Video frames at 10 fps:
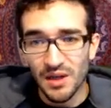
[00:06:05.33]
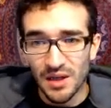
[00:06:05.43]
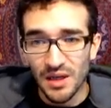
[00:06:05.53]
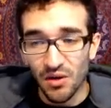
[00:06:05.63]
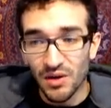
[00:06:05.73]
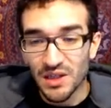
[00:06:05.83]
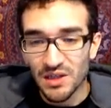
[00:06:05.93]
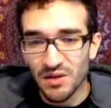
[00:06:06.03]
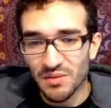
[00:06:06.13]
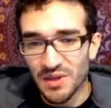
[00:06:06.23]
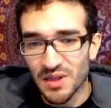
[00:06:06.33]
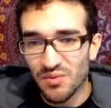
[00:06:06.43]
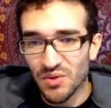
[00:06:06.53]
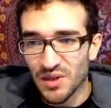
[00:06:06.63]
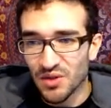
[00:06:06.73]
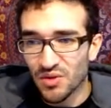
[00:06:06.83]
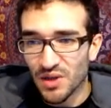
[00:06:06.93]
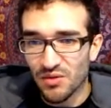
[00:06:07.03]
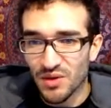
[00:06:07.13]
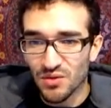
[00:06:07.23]
Et regarde ce qui va se passer pour cette autre
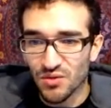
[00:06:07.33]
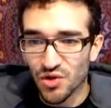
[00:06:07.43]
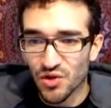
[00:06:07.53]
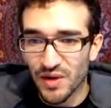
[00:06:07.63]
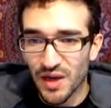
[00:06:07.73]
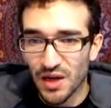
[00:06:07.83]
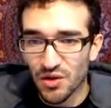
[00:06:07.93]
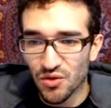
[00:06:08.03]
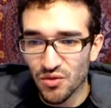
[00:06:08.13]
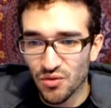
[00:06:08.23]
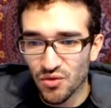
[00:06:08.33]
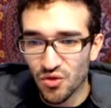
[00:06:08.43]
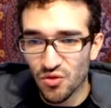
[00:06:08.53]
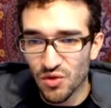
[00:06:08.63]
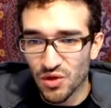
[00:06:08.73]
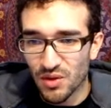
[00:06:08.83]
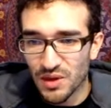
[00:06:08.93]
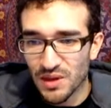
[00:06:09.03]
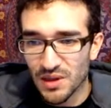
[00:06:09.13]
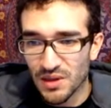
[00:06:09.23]
équation. Donc je fais L2, donc 2 moins
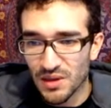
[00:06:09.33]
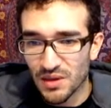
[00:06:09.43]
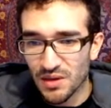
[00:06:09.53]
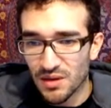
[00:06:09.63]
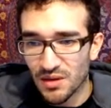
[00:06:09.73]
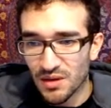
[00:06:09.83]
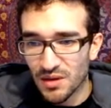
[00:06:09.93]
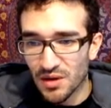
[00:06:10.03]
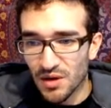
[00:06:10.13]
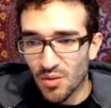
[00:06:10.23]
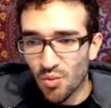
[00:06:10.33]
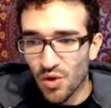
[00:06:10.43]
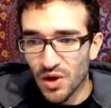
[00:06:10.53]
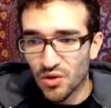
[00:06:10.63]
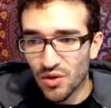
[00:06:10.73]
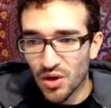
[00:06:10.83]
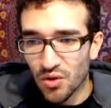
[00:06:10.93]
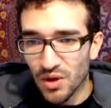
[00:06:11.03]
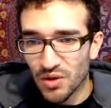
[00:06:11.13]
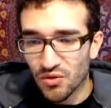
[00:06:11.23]
3t, moins
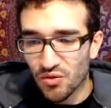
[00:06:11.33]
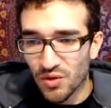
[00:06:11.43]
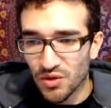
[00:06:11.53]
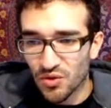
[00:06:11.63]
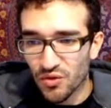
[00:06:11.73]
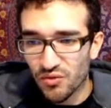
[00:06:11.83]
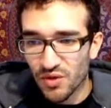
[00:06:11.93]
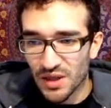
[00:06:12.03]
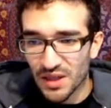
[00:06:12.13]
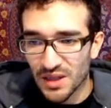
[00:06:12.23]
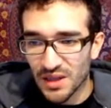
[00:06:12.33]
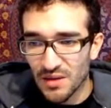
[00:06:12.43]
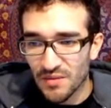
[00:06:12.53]
2L3, donc moins 2 fois 4t.